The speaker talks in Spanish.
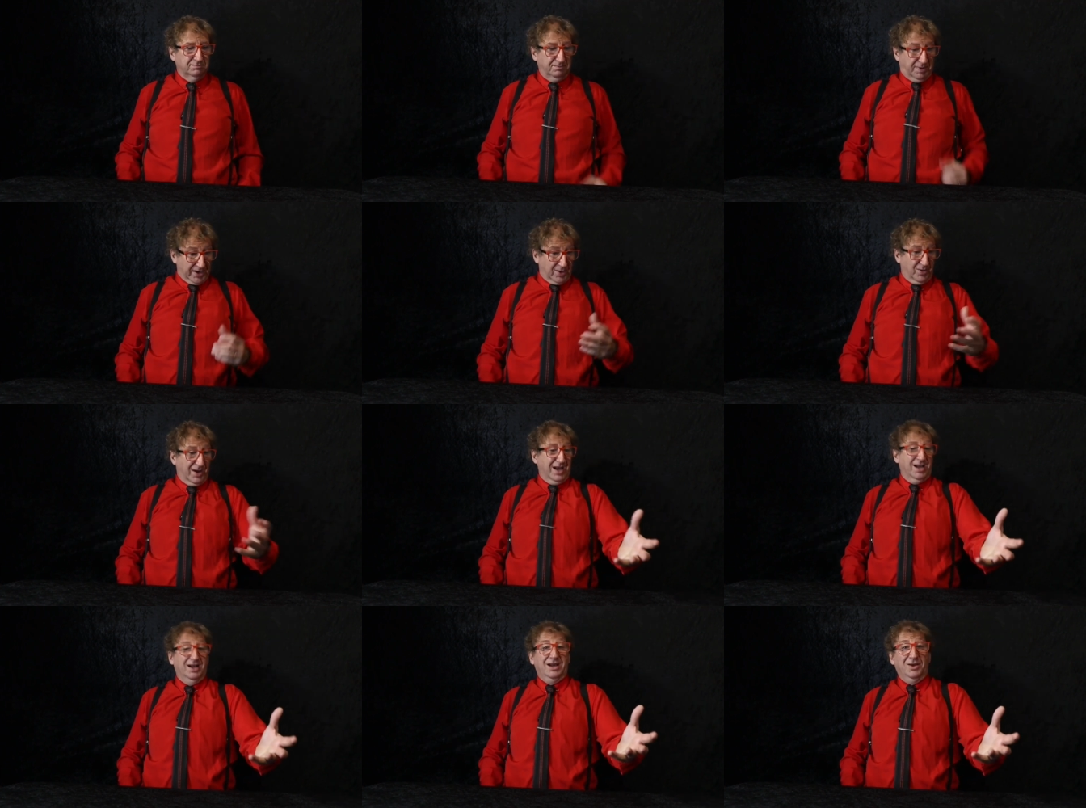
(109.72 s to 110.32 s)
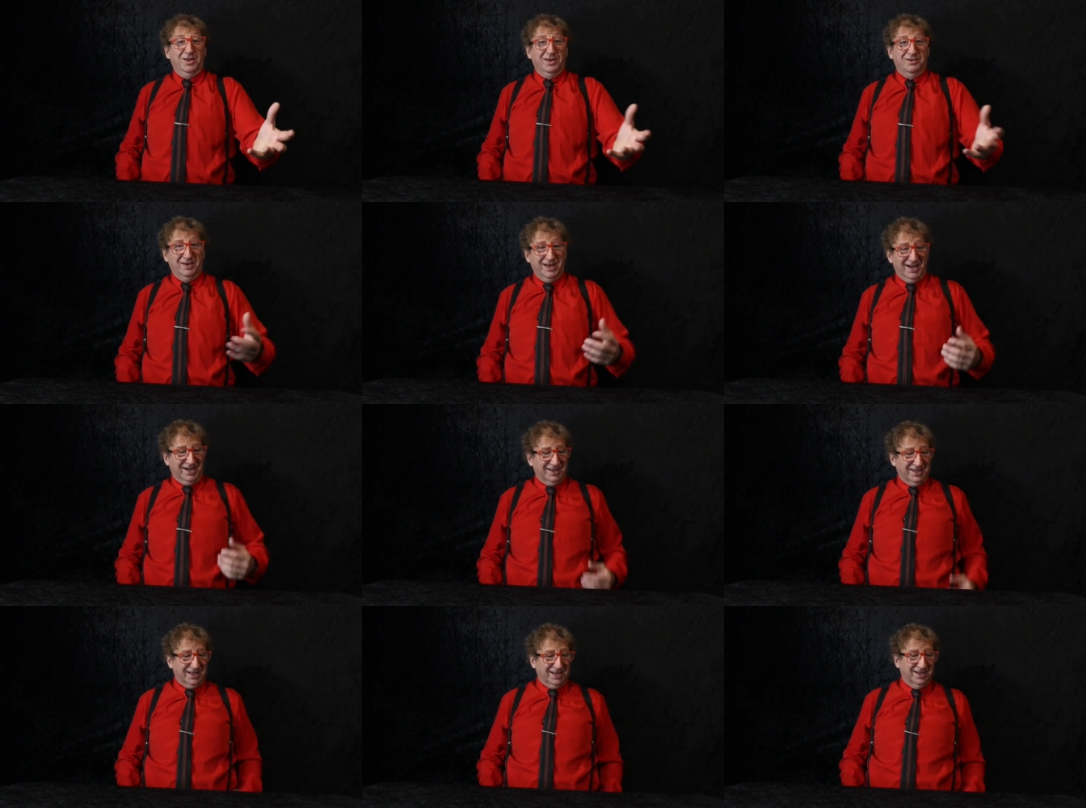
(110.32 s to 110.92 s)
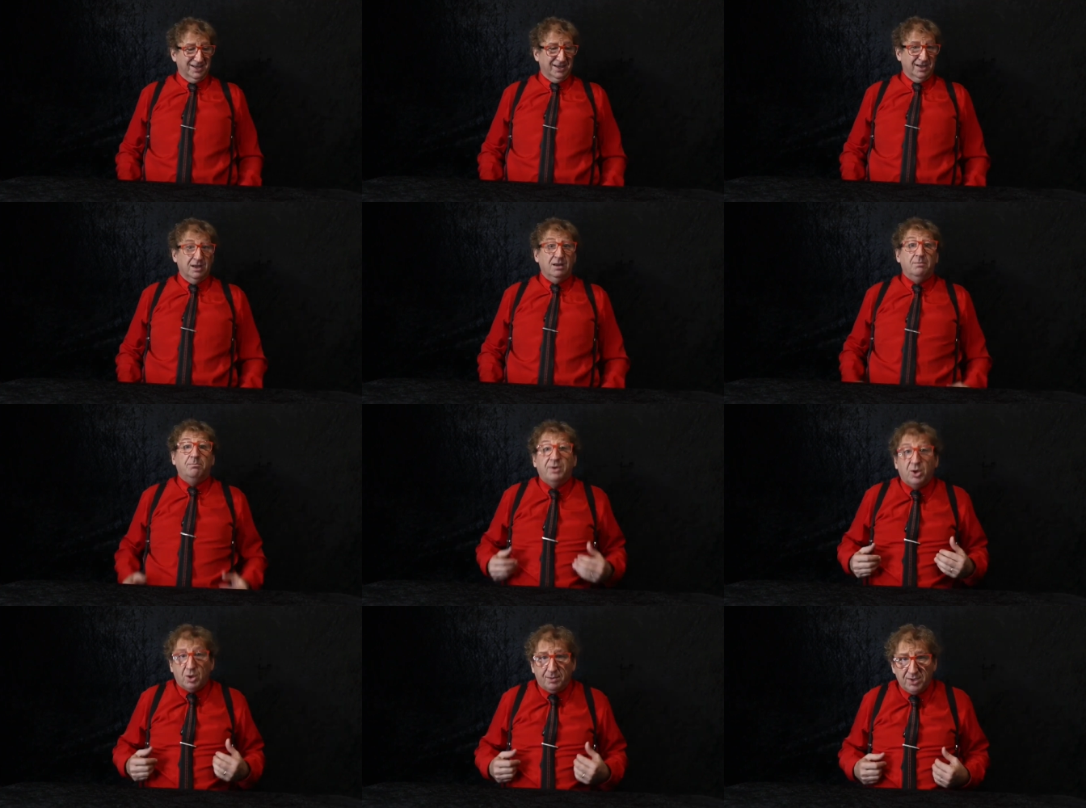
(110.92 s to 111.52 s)
pero a él lo divierte,
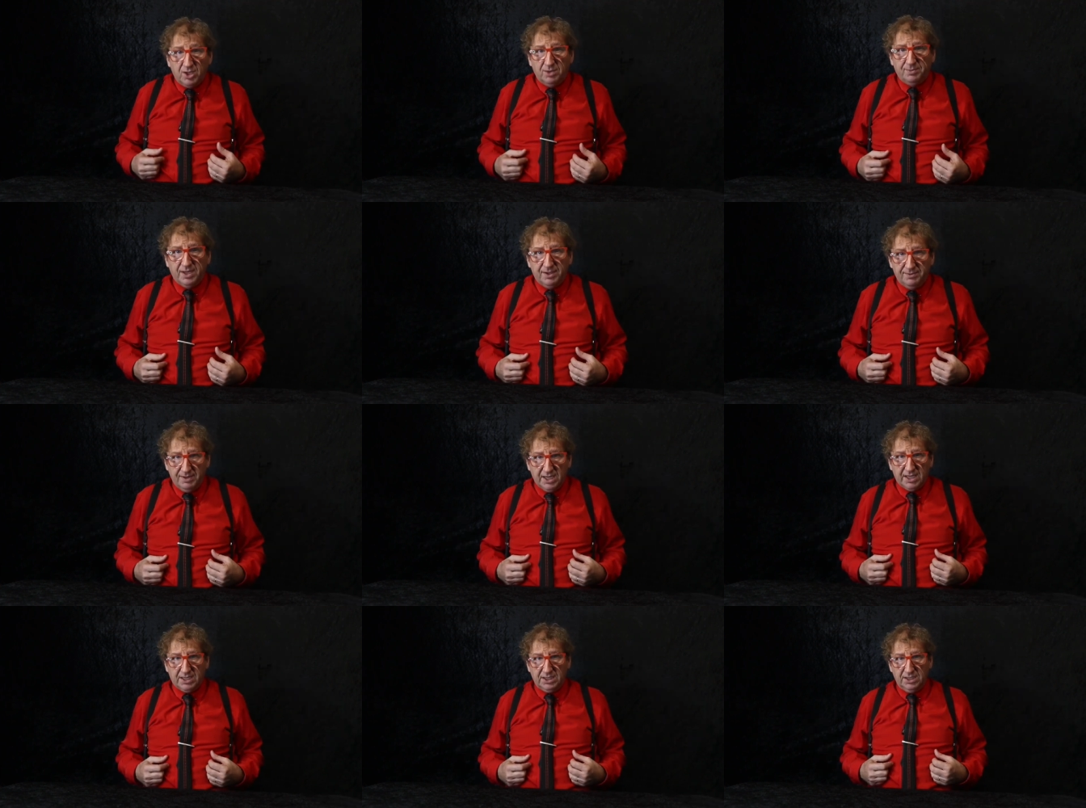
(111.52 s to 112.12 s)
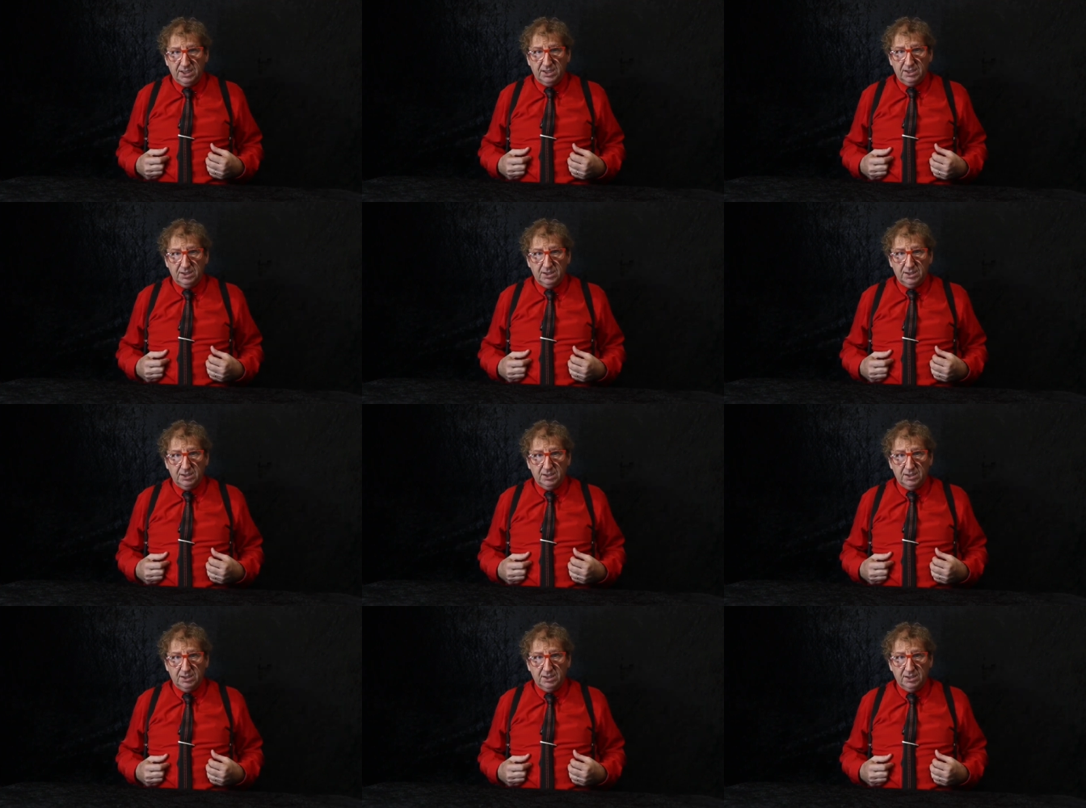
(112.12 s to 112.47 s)
pero a mí no me divierte.